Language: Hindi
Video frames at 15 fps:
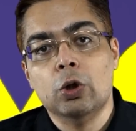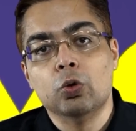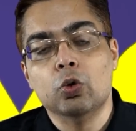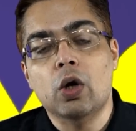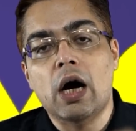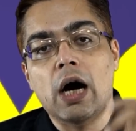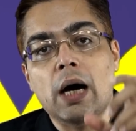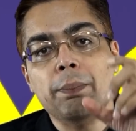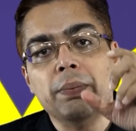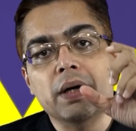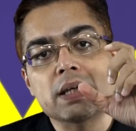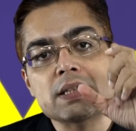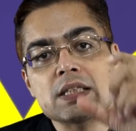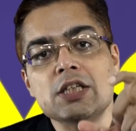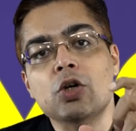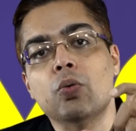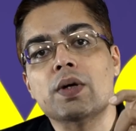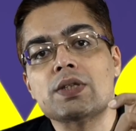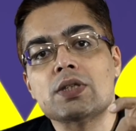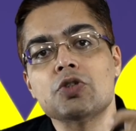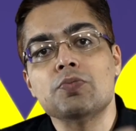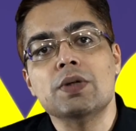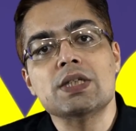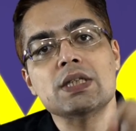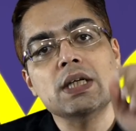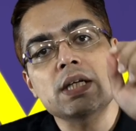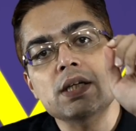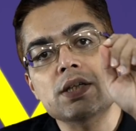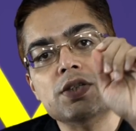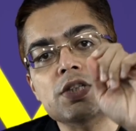तो आप 80 क्वेश्चन में से
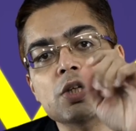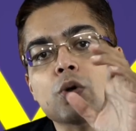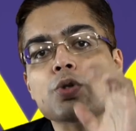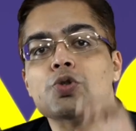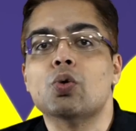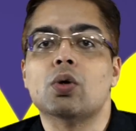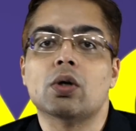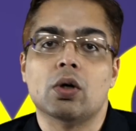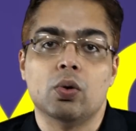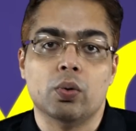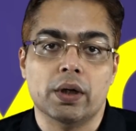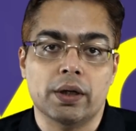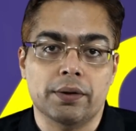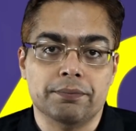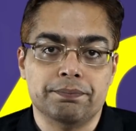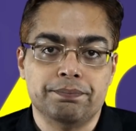जीरो स्कोर करोगे